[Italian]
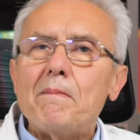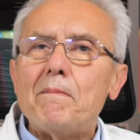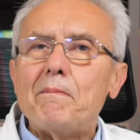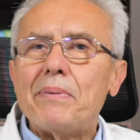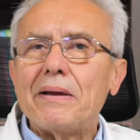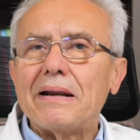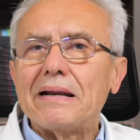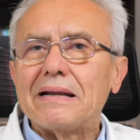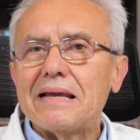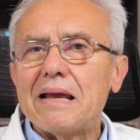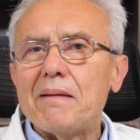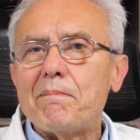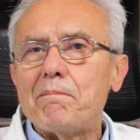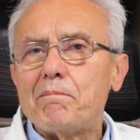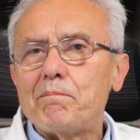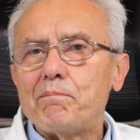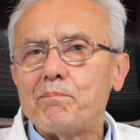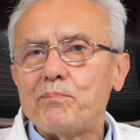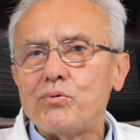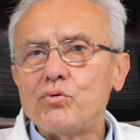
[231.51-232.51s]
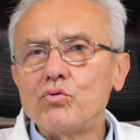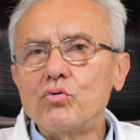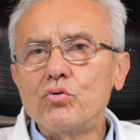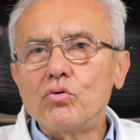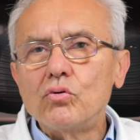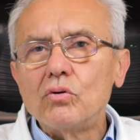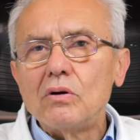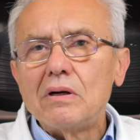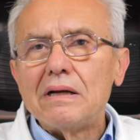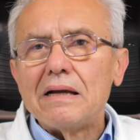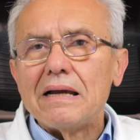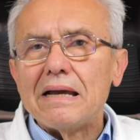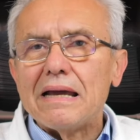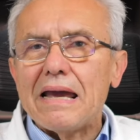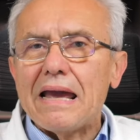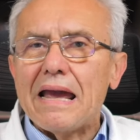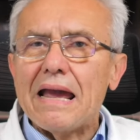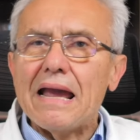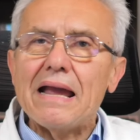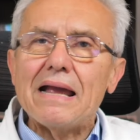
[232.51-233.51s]
perché più
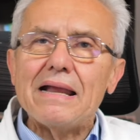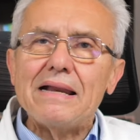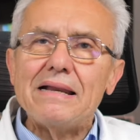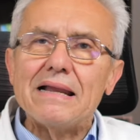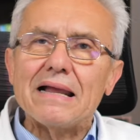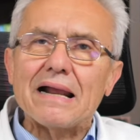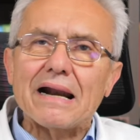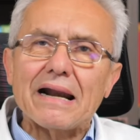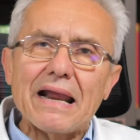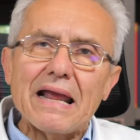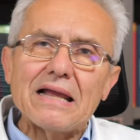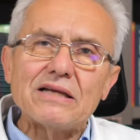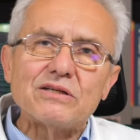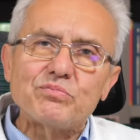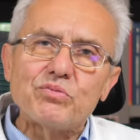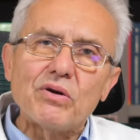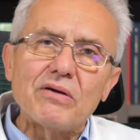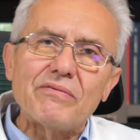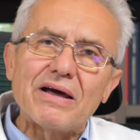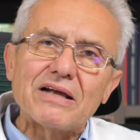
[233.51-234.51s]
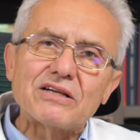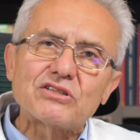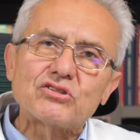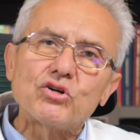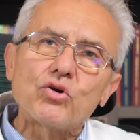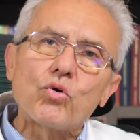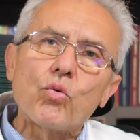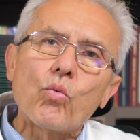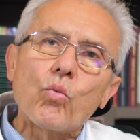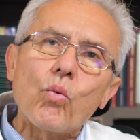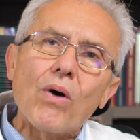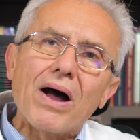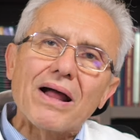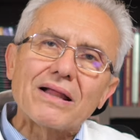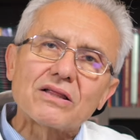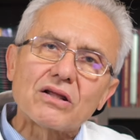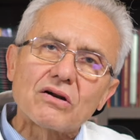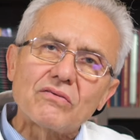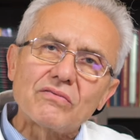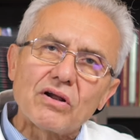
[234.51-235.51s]
è nel range, più è verso il
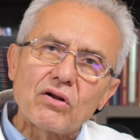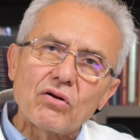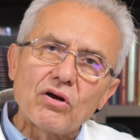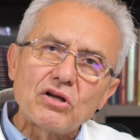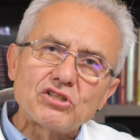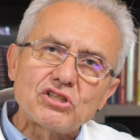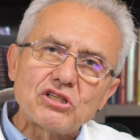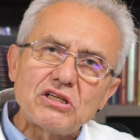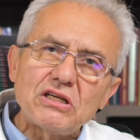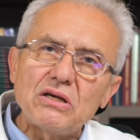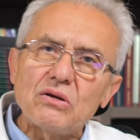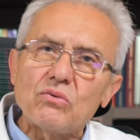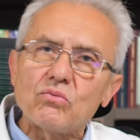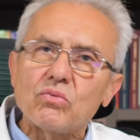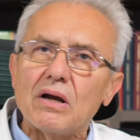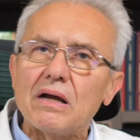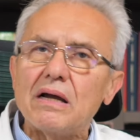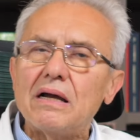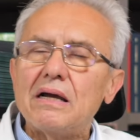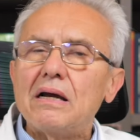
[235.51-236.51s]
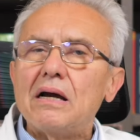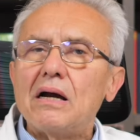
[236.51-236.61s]
4,5